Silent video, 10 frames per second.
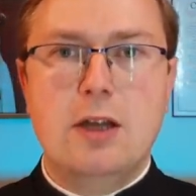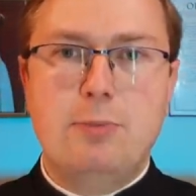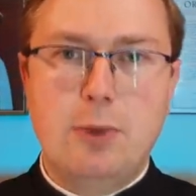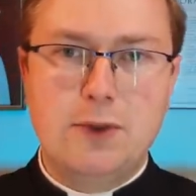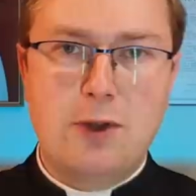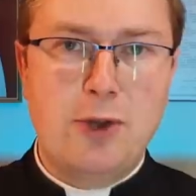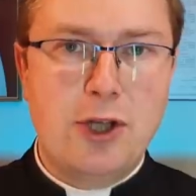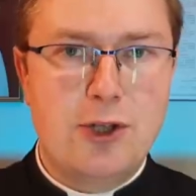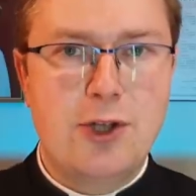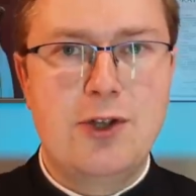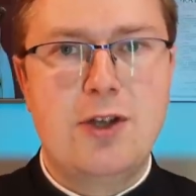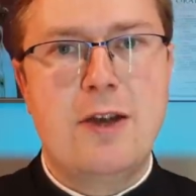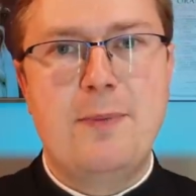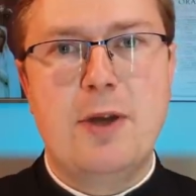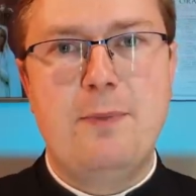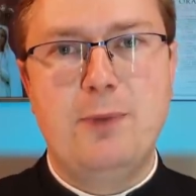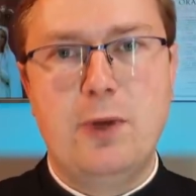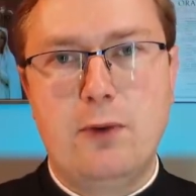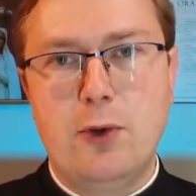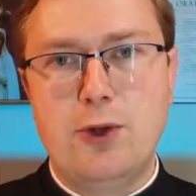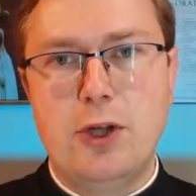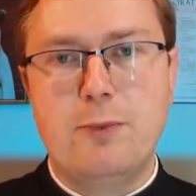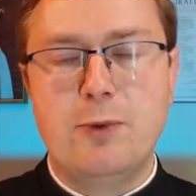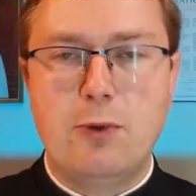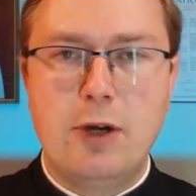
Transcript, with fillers: Po stronie chrześcijan dowodzi